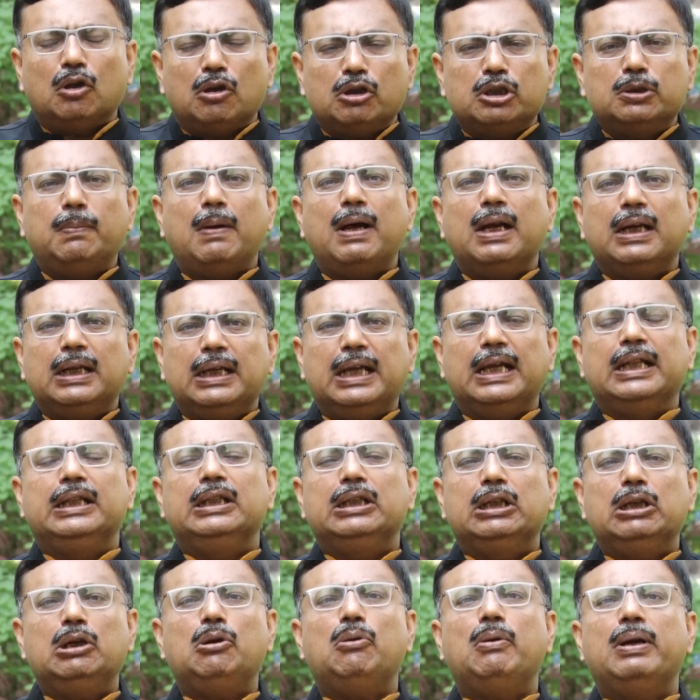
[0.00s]
দশবার
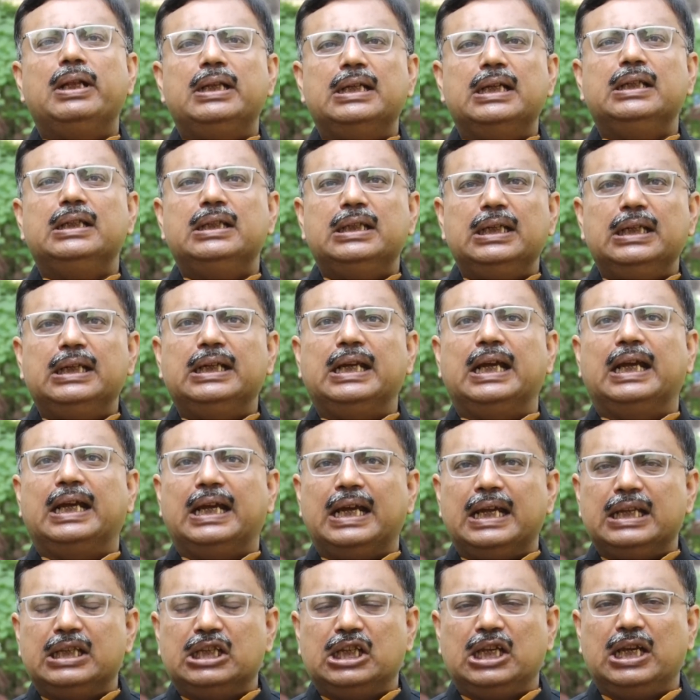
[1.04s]
কেন্দ্রীয় এজেন্সি
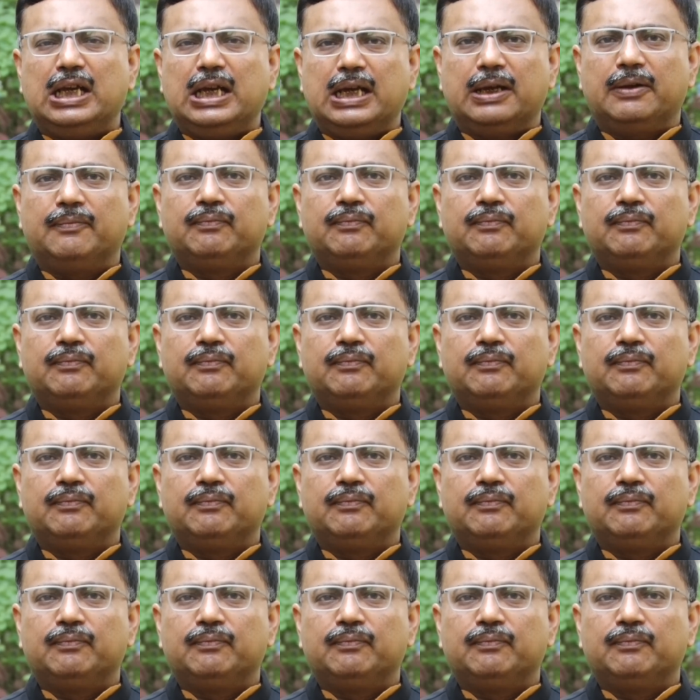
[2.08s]
ডেকেছে